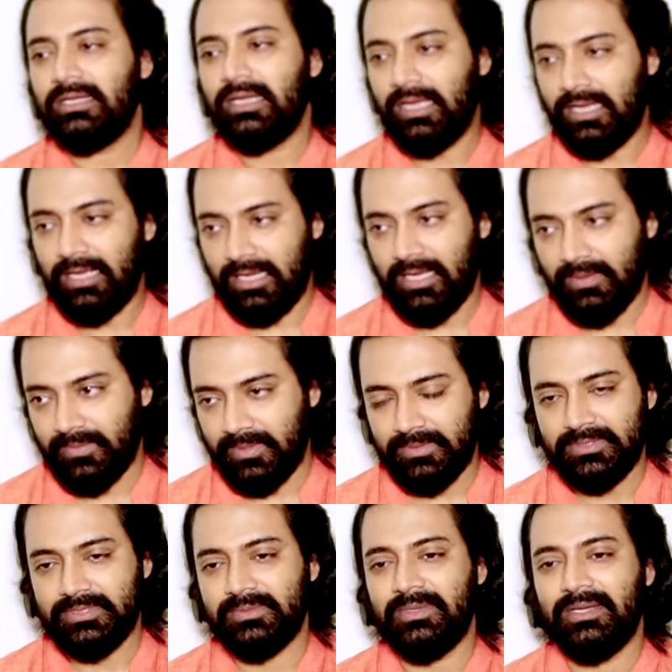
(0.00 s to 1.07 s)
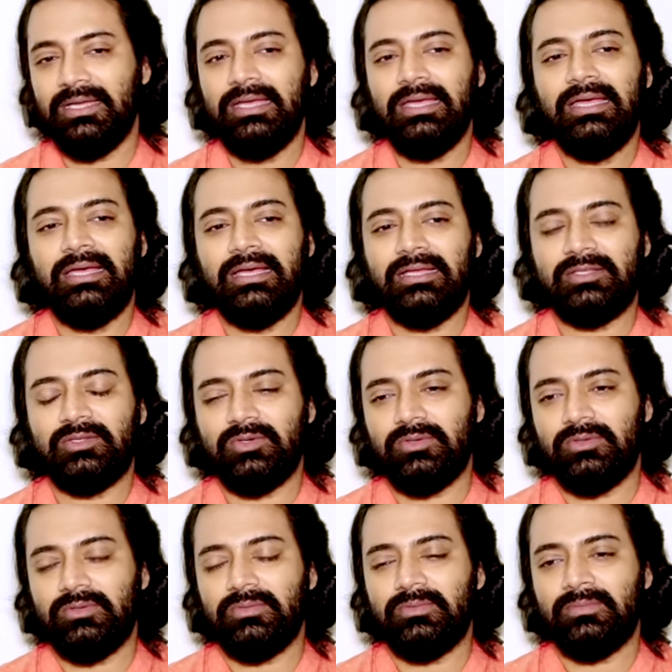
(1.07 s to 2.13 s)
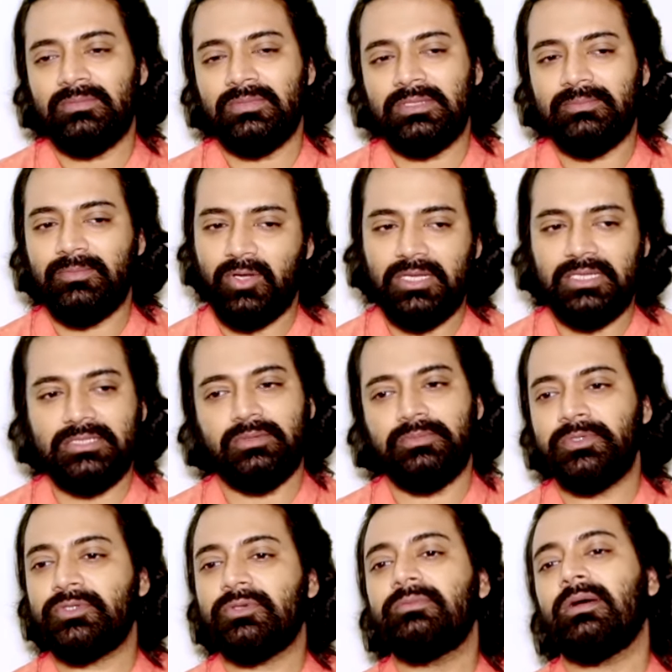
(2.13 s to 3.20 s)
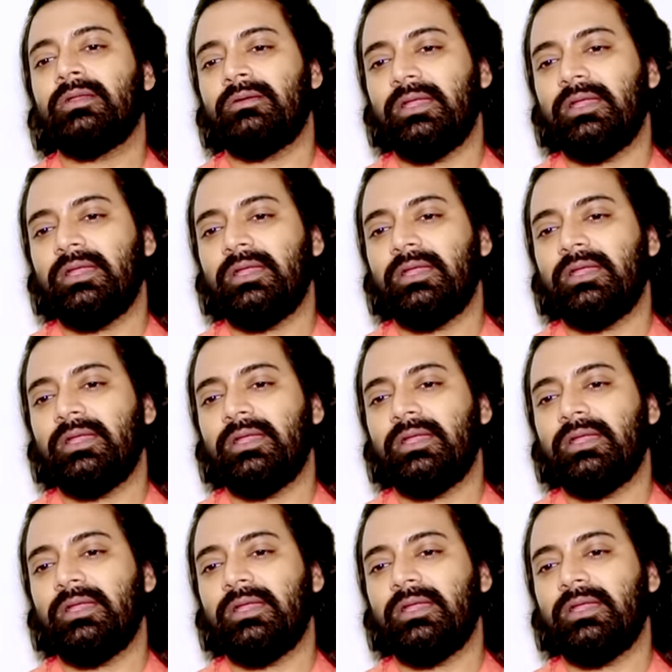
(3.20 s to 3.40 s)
হ্যাঁ, হ্যাঁ আচ্ছা। তো বলে যে ও ভীষণ ভালো